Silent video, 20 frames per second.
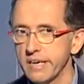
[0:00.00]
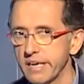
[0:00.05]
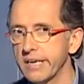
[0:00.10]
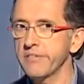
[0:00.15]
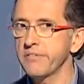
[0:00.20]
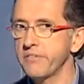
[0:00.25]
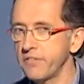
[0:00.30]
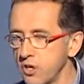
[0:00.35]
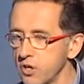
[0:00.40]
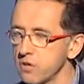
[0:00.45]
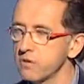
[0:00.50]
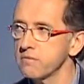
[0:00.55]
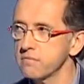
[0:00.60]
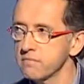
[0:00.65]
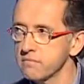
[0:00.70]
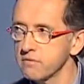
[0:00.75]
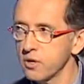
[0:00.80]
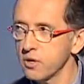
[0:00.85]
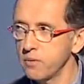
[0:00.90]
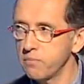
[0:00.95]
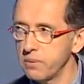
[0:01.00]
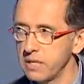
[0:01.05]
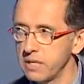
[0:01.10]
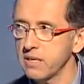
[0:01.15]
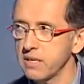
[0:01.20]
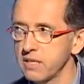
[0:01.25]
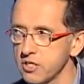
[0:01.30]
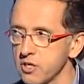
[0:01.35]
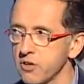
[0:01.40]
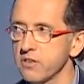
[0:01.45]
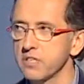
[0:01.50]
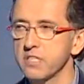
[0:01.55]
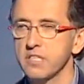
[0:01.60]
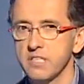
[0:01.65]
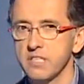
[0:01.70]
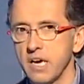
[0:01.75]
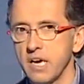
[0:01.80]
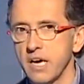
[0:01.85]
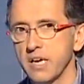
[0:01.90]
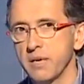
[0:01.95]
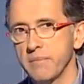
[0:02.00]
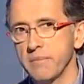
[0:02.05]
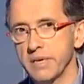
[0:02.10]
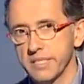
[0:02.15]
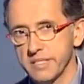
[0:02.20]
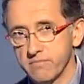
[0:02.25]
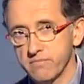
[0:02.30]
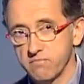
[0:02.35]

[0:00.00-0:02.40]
canción completa de Sonrisas y Lágrimas